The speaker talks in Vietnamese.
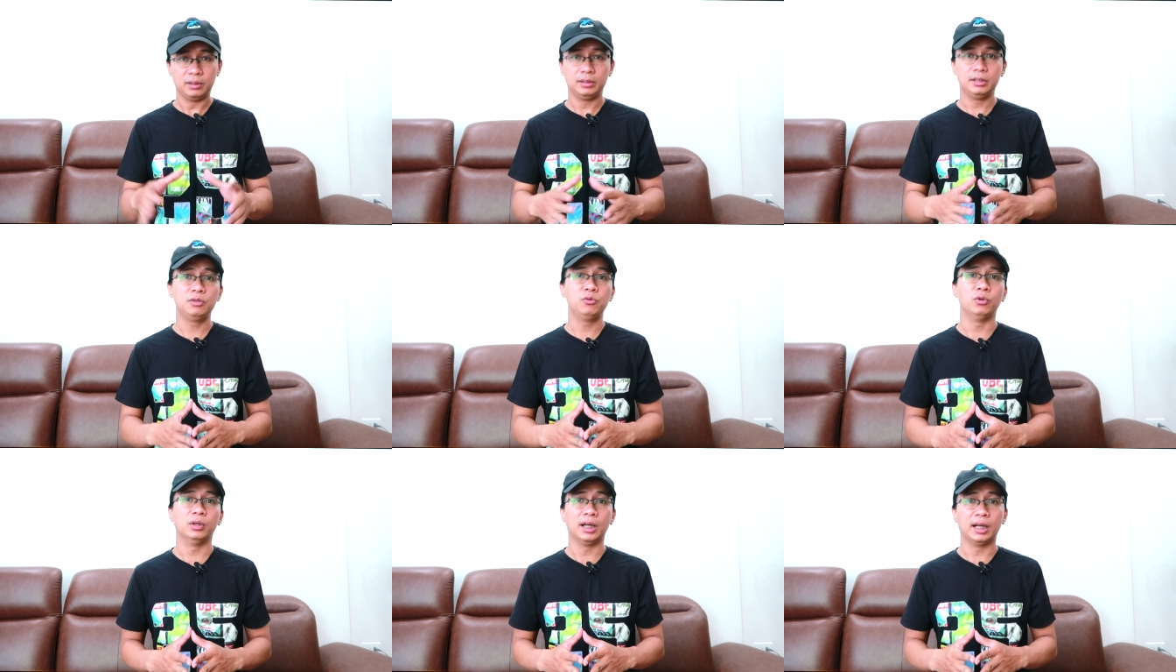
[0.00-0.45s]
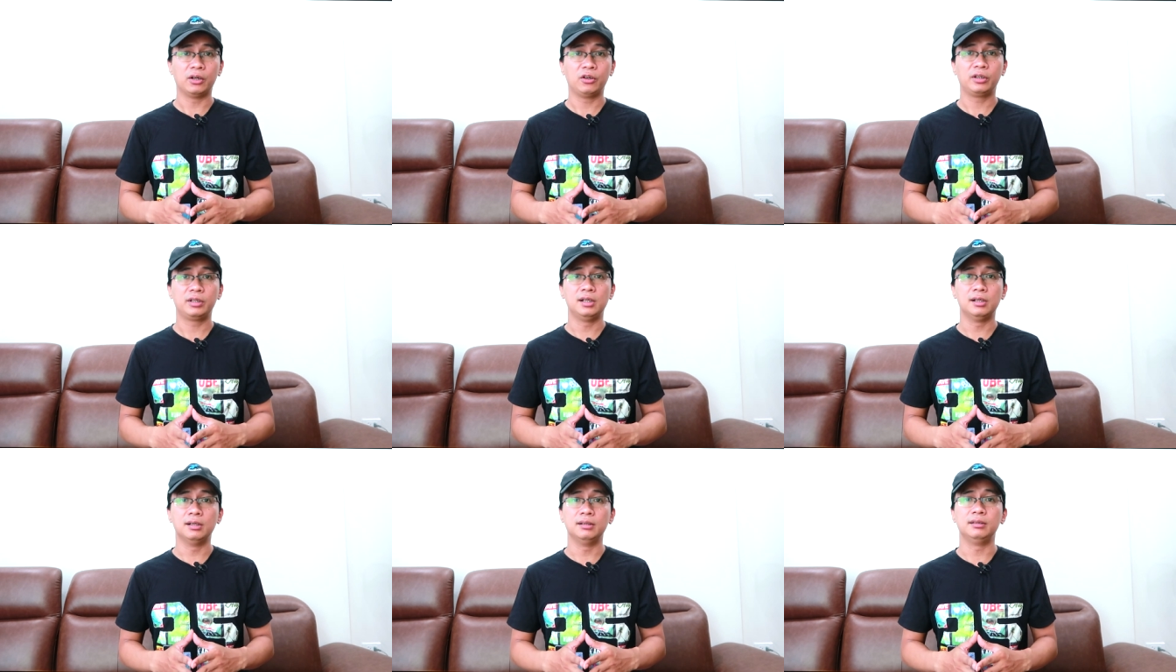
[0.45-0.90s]
được những nguồn
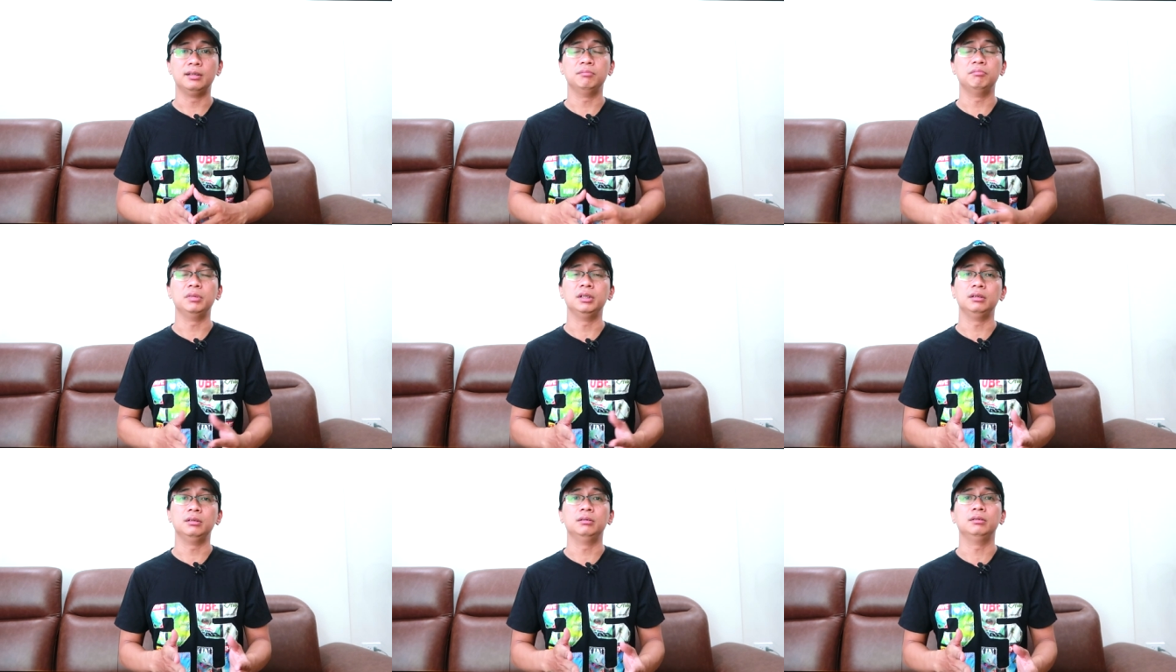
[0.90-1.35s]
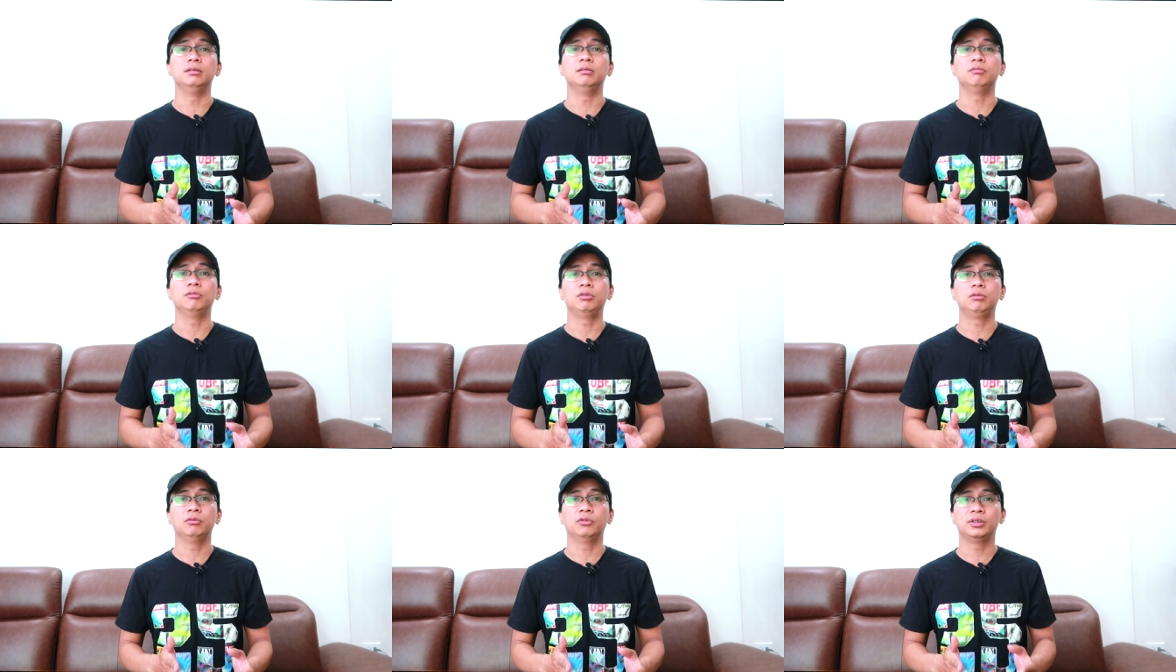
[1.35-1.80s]
hàng order thì mình
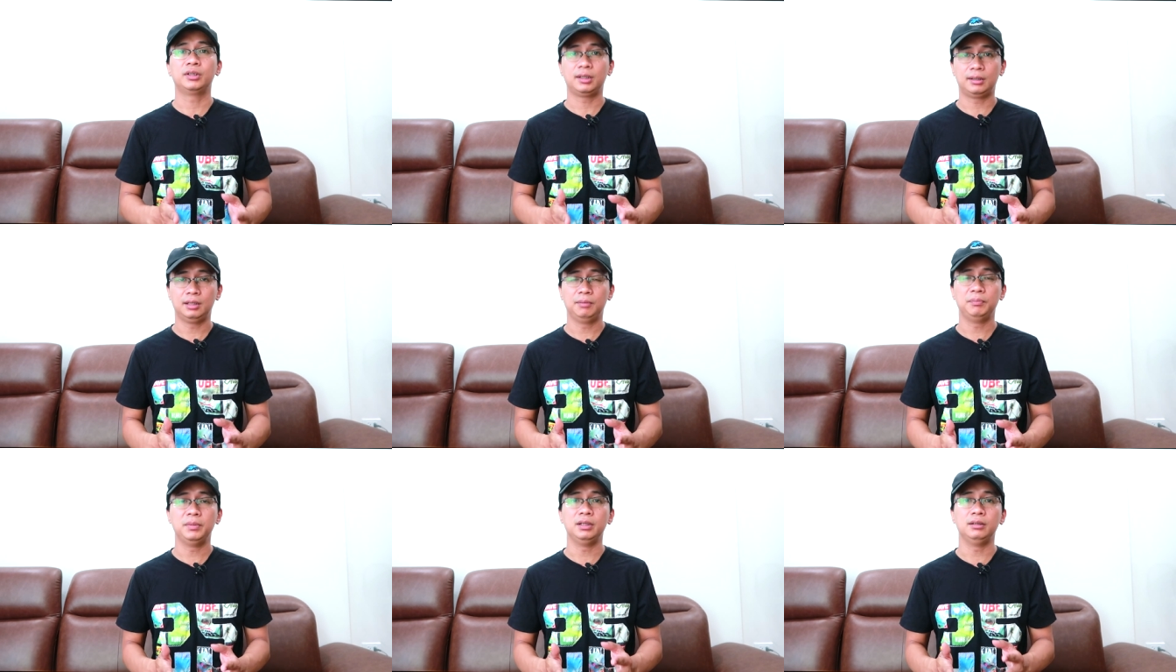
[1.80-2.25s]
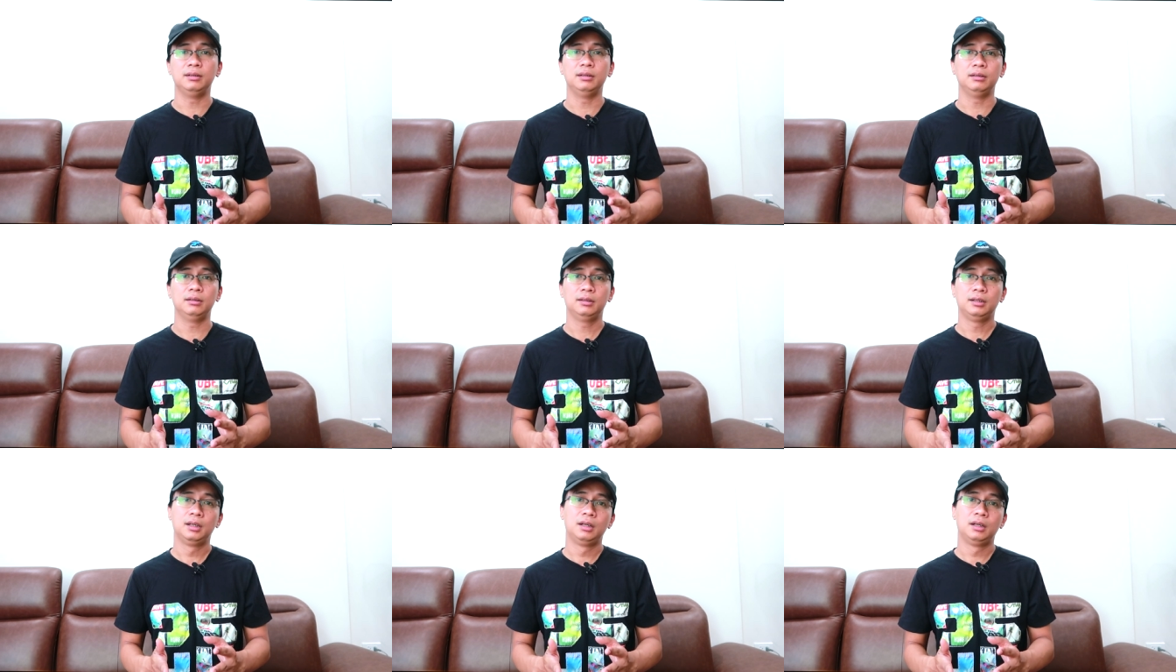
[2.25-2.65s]
nói thật là mình